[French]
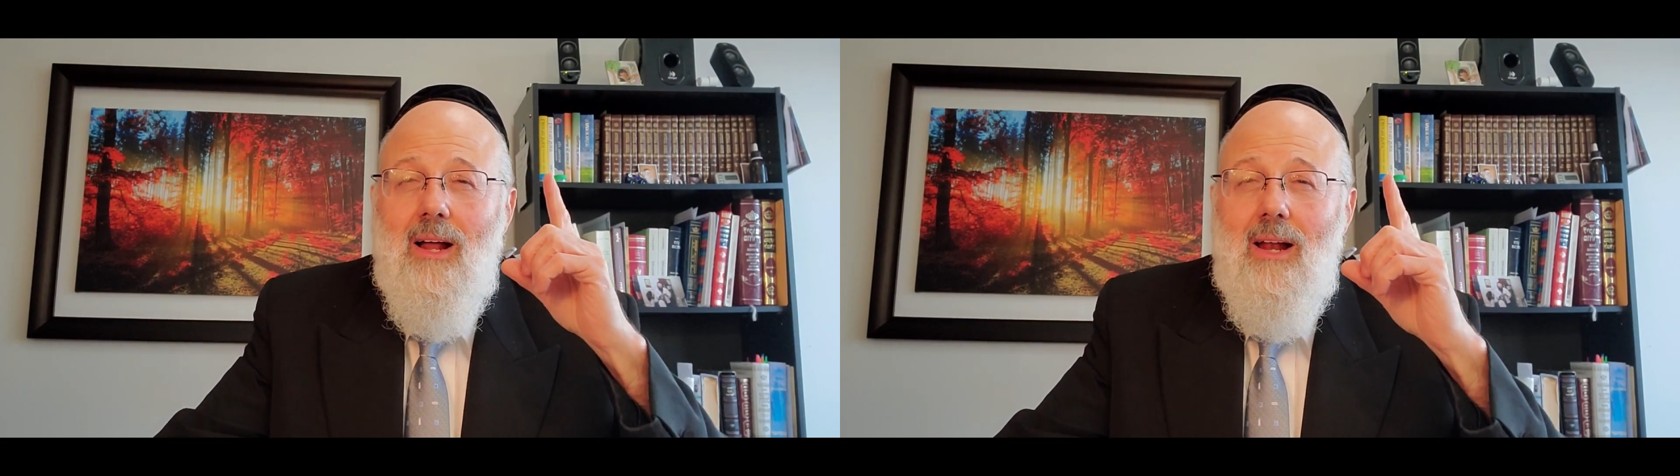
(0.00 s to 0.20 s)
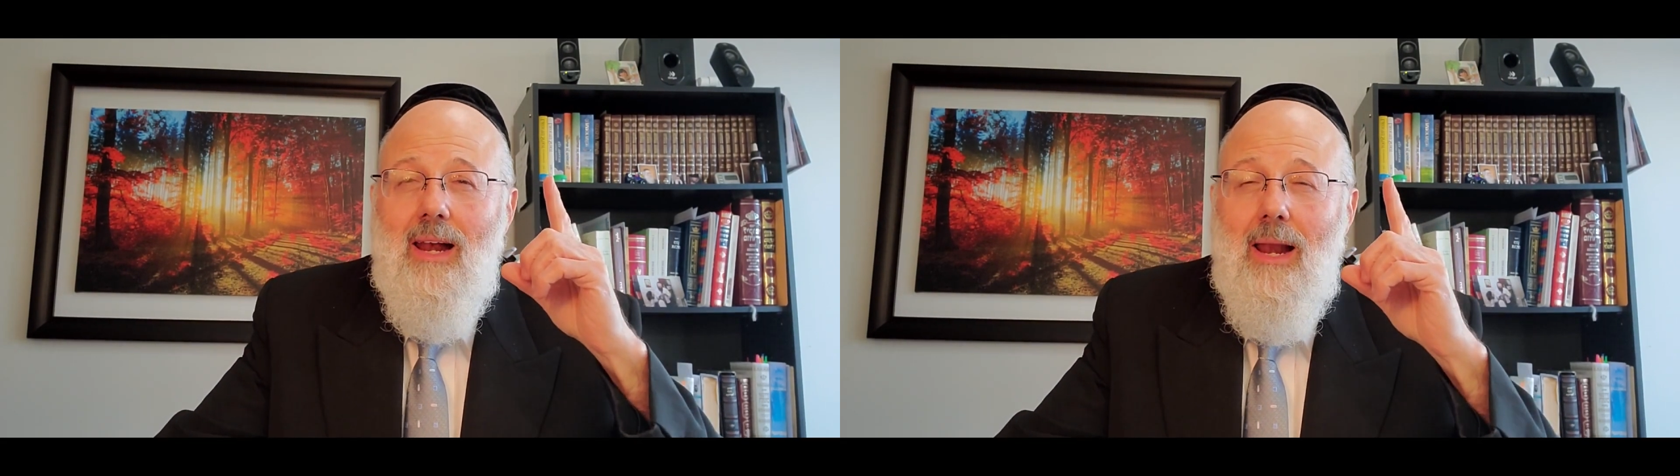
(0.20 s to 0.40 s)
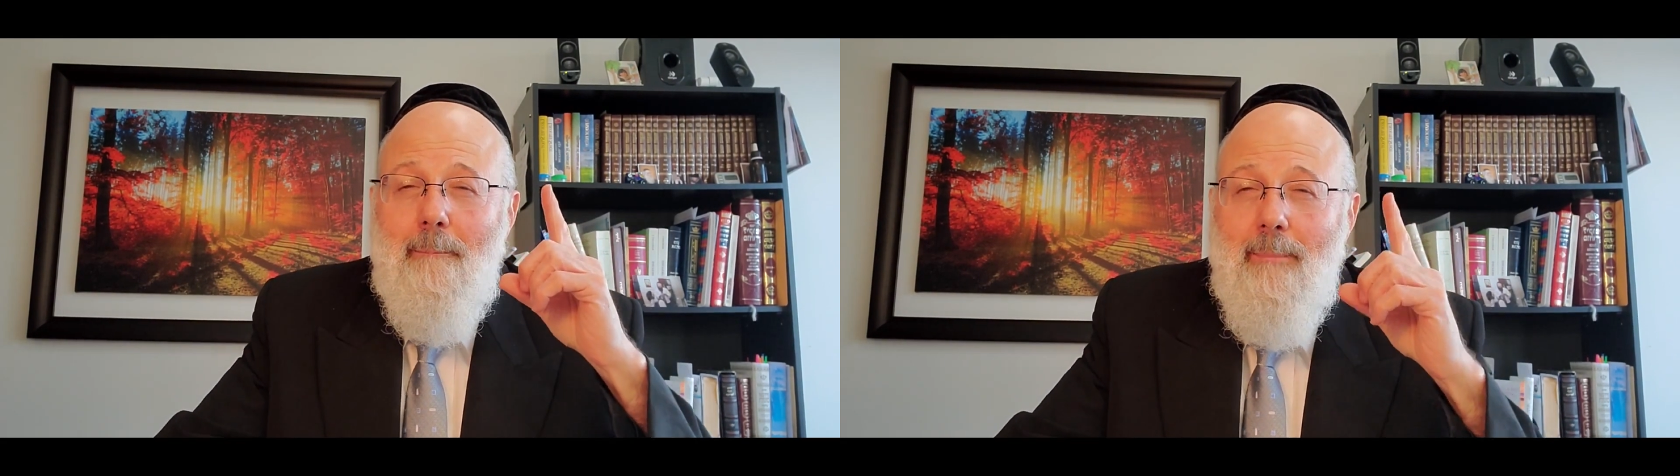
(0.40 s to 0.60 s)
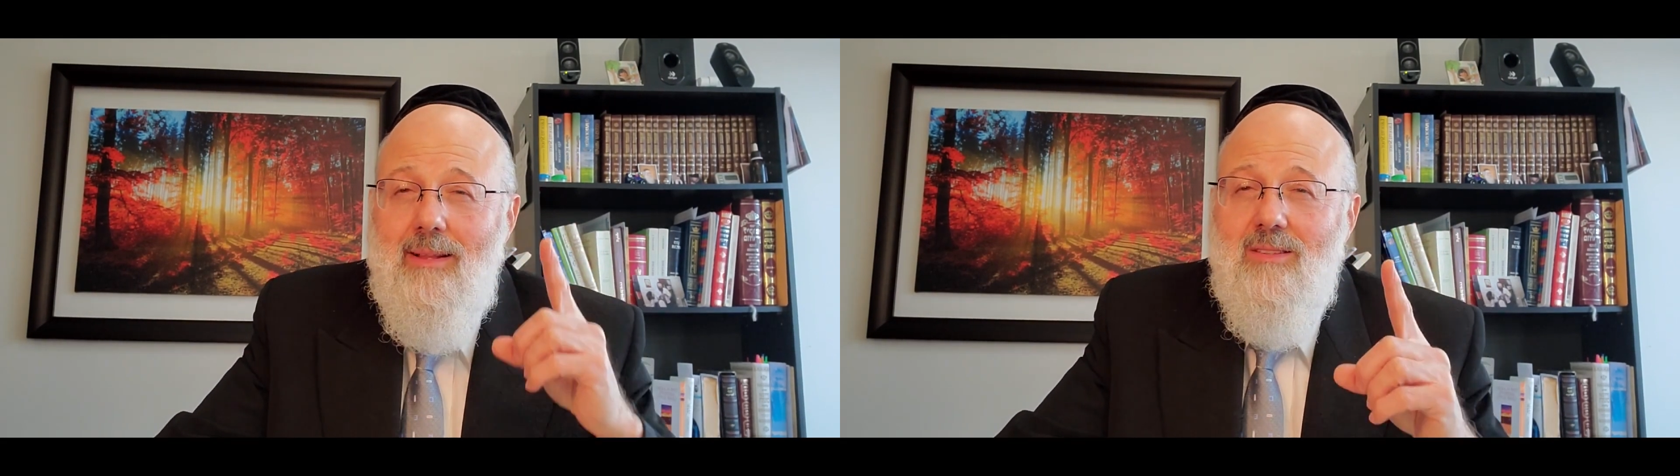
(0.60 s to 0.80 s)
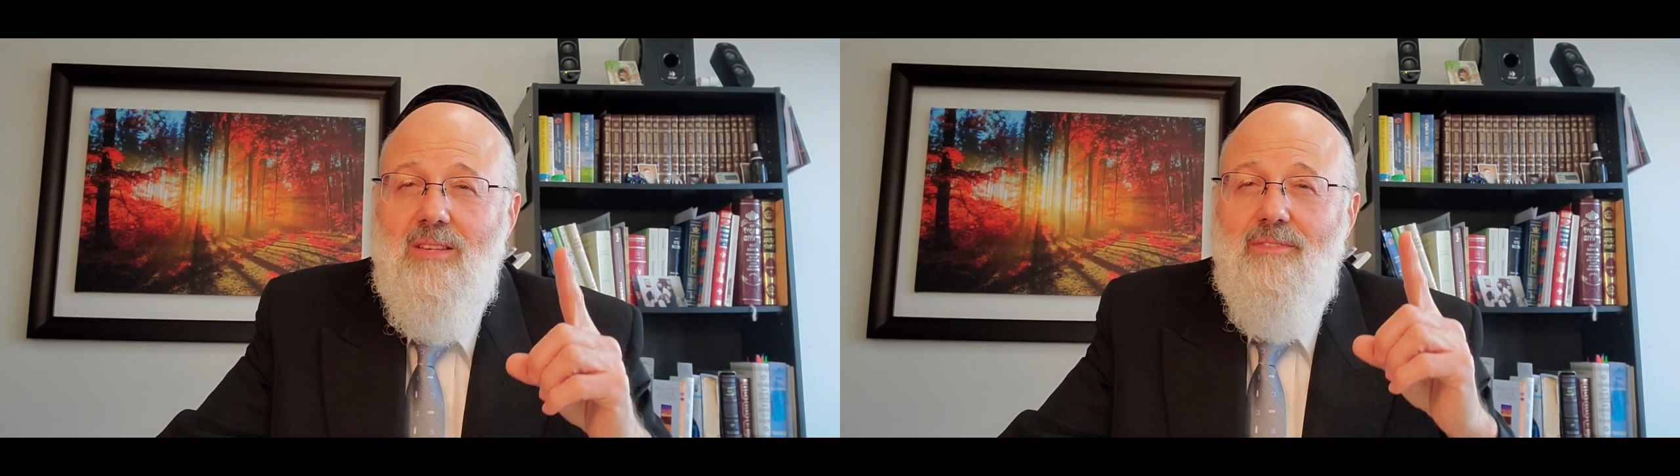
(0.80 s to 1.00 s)
La
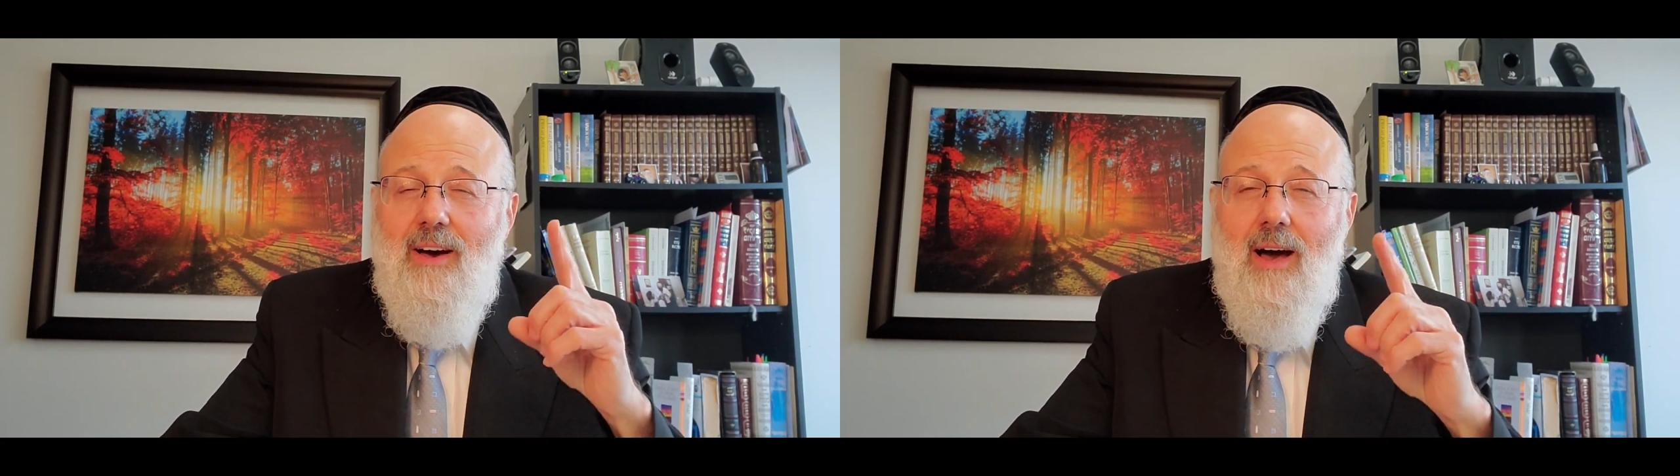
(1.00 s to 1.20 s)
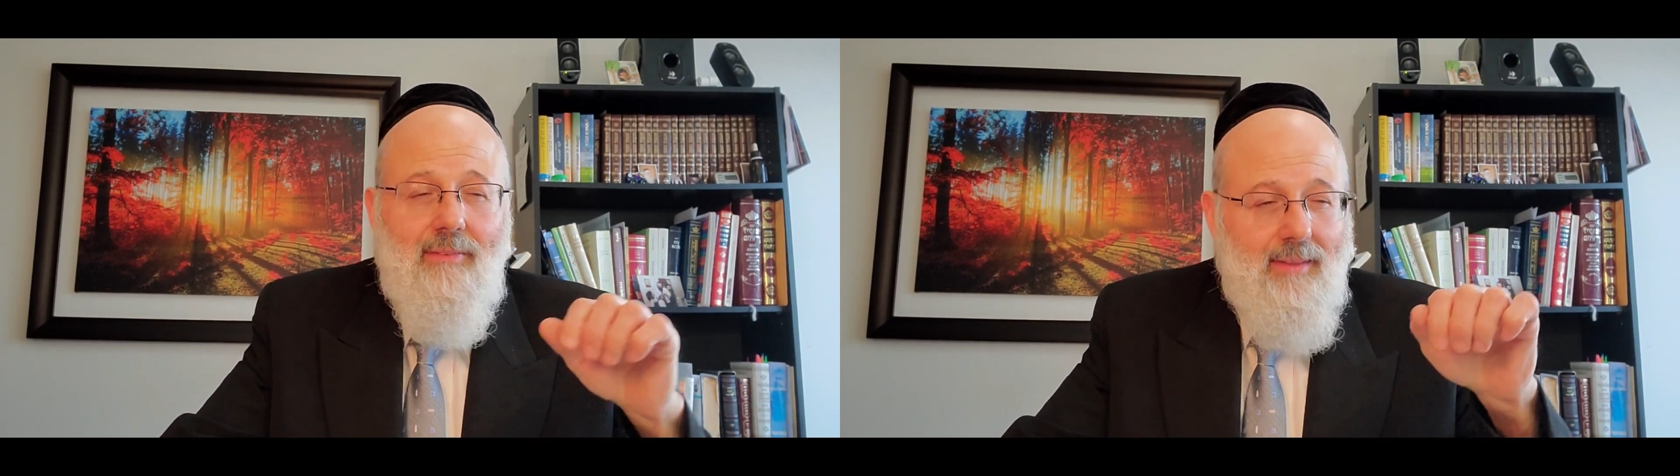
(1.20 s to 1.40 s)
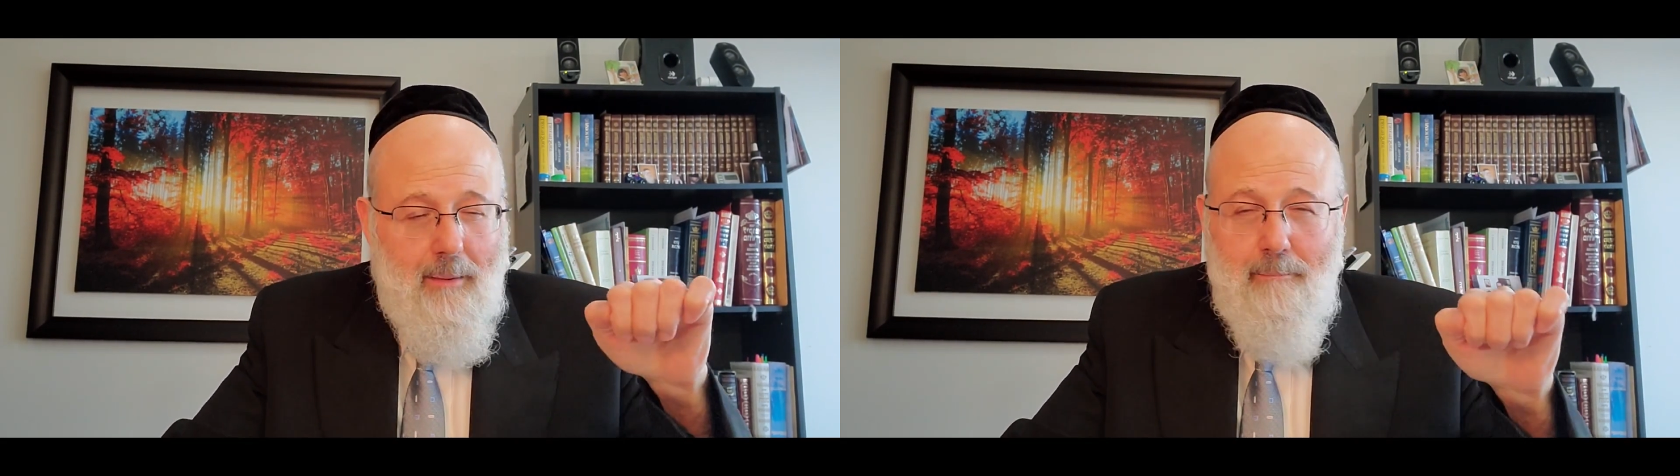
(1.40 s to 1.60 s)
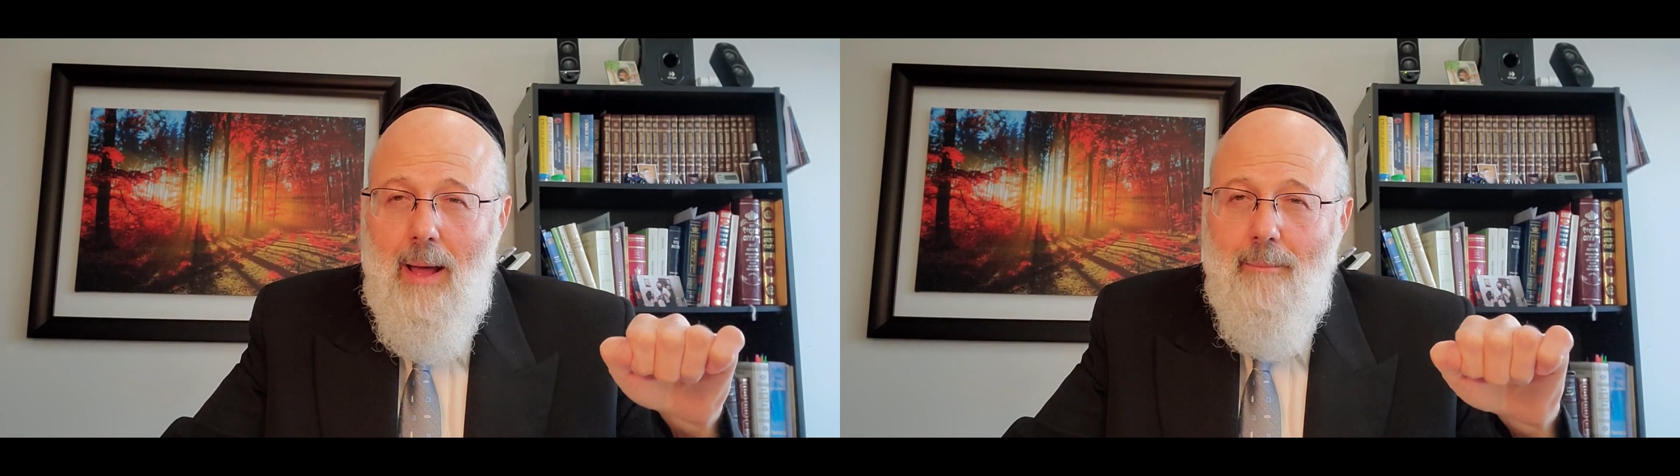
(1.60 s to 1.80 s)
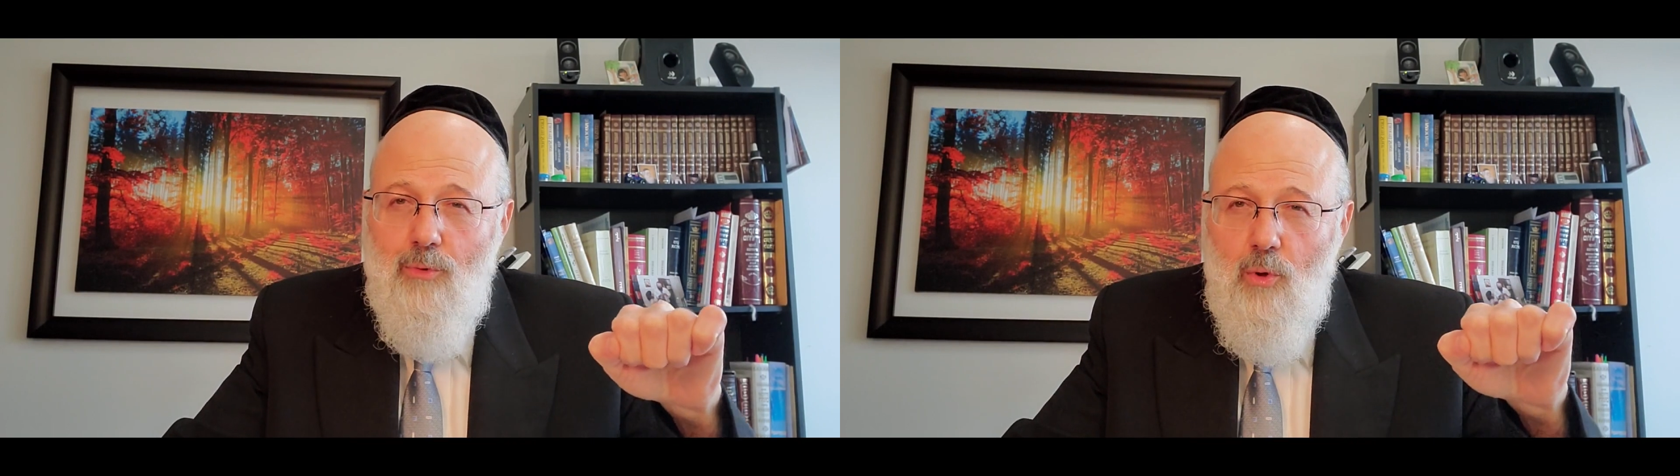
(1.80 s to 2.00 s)
mitzvah en
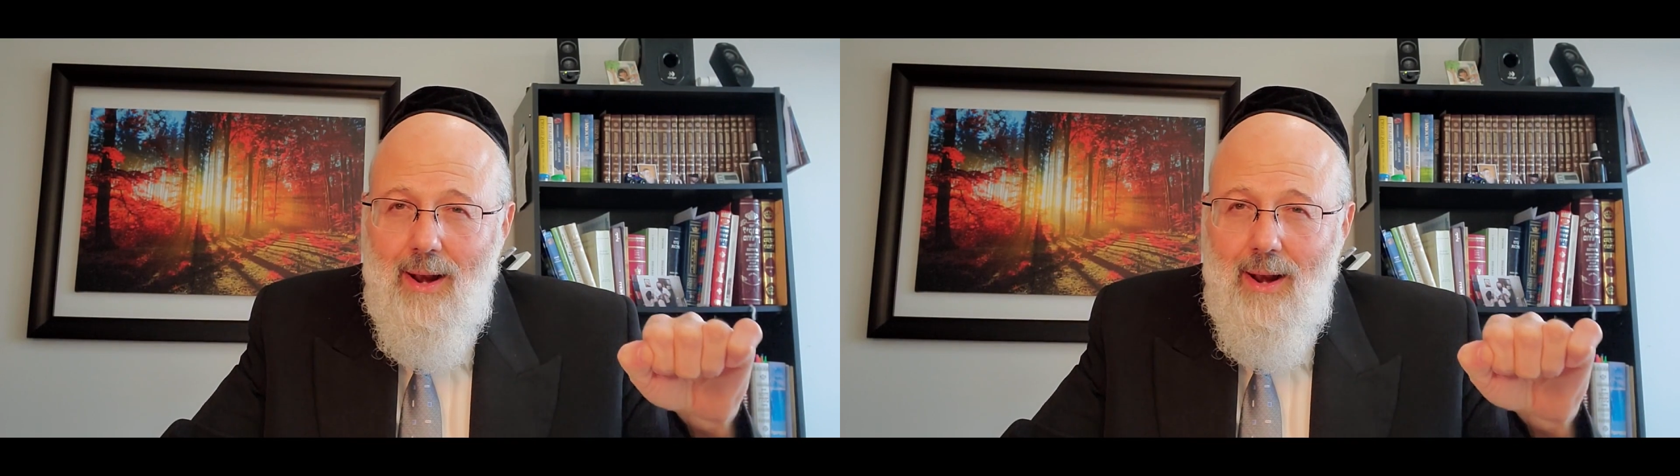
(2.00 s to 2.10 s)
elle-même de